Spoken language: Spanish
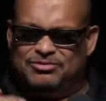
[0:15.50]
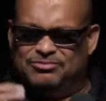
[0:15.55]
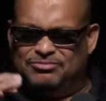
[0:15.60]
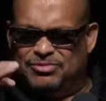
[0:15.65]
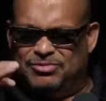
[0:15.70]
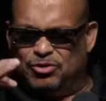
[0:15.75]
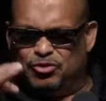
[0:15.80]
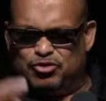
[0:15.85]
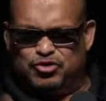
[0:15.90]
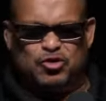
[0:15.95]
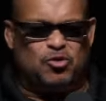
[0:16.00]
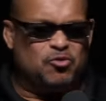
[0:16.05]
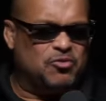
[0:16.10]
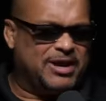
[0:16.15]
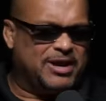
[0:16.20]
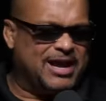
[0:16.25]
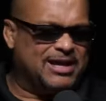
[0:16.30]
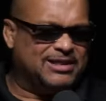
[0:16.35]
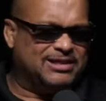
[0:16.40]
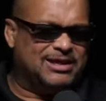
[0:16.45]
los shows
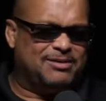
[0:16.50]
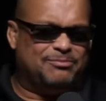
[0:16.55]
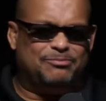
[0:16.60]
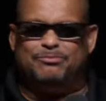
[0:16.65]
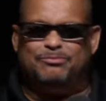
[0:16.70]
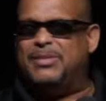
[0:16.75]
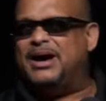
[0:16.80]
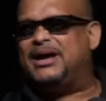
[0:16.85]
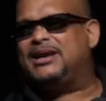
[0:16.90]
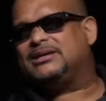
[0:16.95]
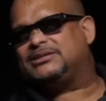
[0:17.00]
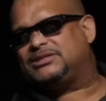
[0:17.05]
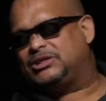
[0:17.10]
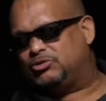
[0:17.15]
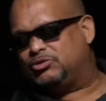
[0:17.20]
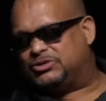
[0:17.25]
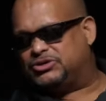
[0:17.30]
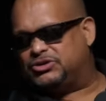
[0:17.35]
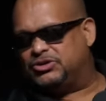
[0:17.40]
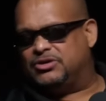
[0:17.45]
grandes, varias
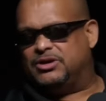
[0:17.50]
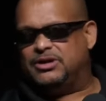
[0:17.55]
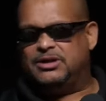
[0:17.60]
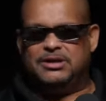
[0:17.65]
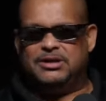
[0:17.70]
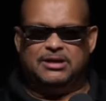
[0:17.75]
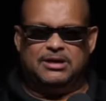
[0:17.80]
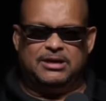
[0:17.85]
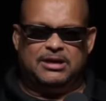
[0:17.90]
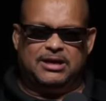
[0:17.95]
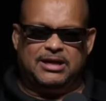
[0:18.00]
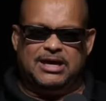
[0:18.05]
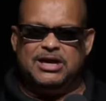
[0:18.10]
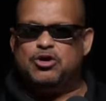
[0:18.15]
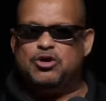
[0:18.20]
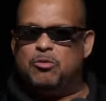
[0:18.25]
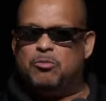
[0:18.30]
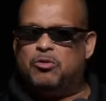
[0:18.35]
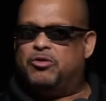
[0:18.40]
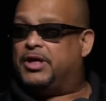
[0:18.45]
situaciones que
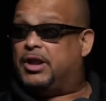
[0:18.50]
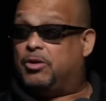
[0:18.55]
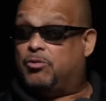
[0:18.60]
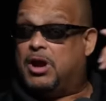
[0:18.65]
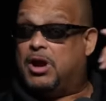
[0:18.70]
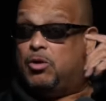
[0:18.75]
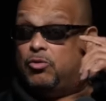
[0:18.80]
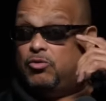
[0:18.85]
incomodaron a